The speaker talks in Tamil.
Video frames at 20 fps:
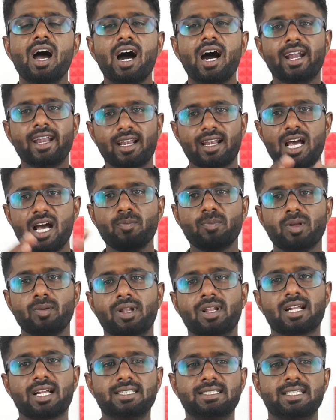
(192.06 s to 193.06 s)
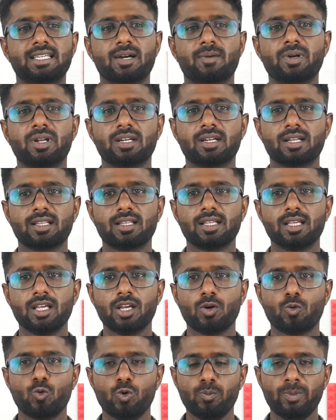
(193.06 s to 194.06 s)
ஆனால் நாம் தமிழர் கட்சி அப்படின்றது
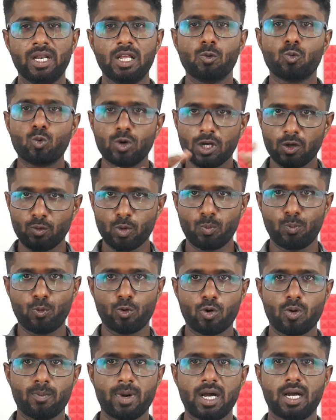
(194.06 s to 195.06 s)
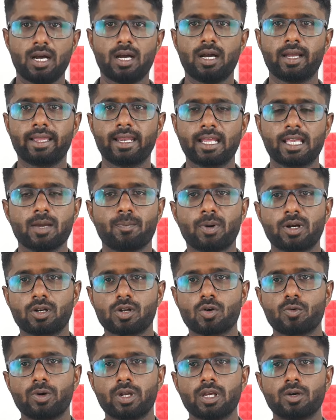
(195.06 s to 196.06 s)
உண்மையிலே உணர்வுபூர்வமாக
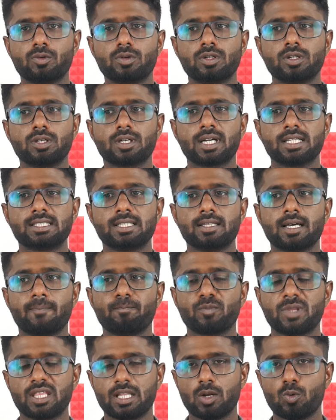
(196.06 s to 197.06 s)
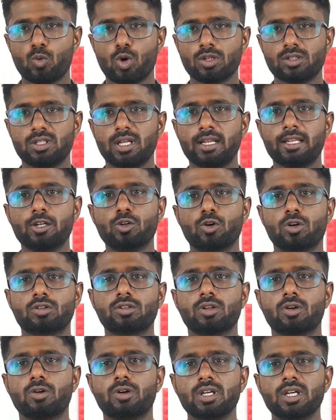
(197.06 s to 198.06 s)
இணைக்கப்பட்டிருக்கக்கூடிய ஒரு கட்சி தான் இதில் ஒருத்தர்
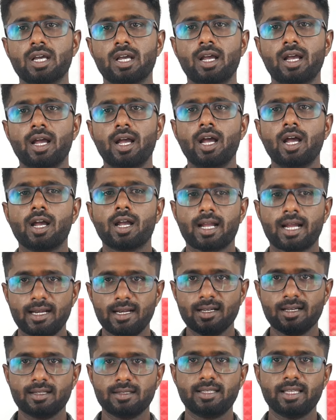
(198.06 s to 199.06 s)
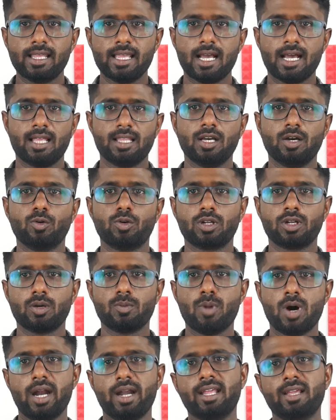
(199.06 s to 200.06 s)
இன்னொருத்தரோடு கண்ணுக்கு தெரியாத ஒரு
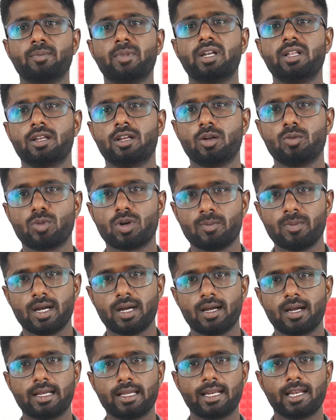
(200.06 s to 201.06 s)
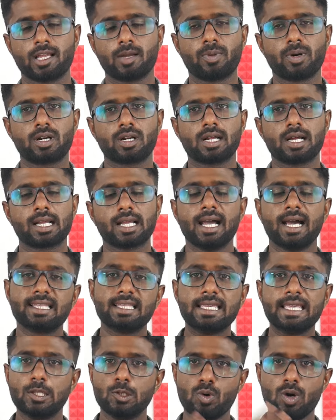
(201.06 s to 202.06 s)
பாண்டிங் மெட்டீரியல் மூலமாக இணைக்கப்பட்டிருக்காங்க
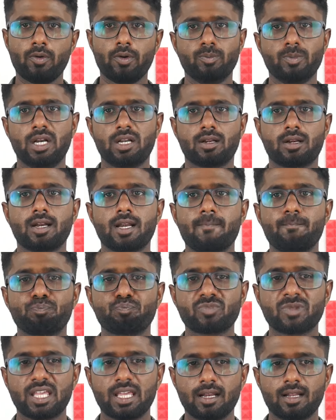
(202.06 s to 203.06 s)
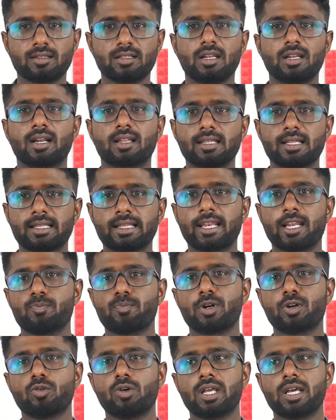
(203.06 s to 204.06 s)
அது எதுவாக வேணுமாலும் இருக்கலாம் இல்லத்தில் நடந்த அந்த
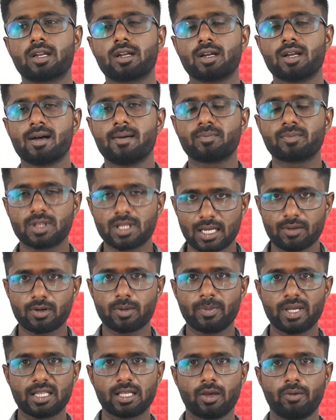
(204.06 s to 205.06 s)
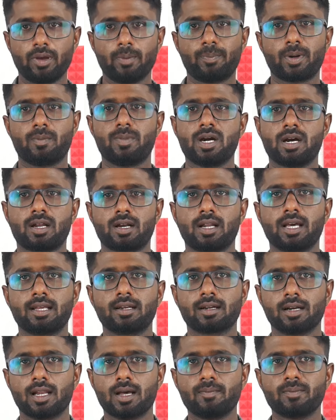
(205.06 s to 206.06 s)
இனப்படுகொலையாக இருக்கலாம் தலைவர் மேதகவே
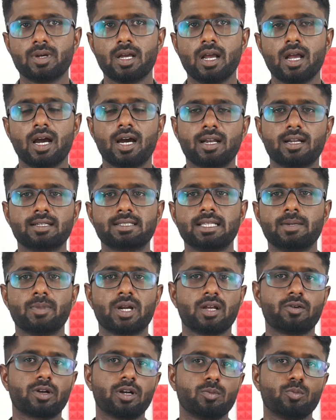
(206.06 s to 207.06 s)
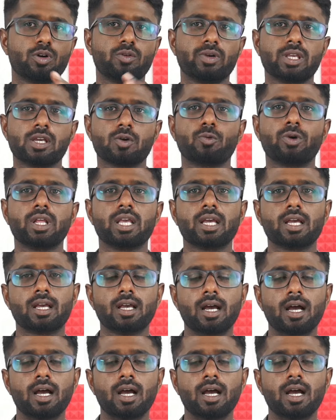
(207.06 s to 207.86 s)
பிரபாகரனாக இருக்கலாம் அண்ணன் சீமான் அவர்கள் முன்வைக்கக்கூடிய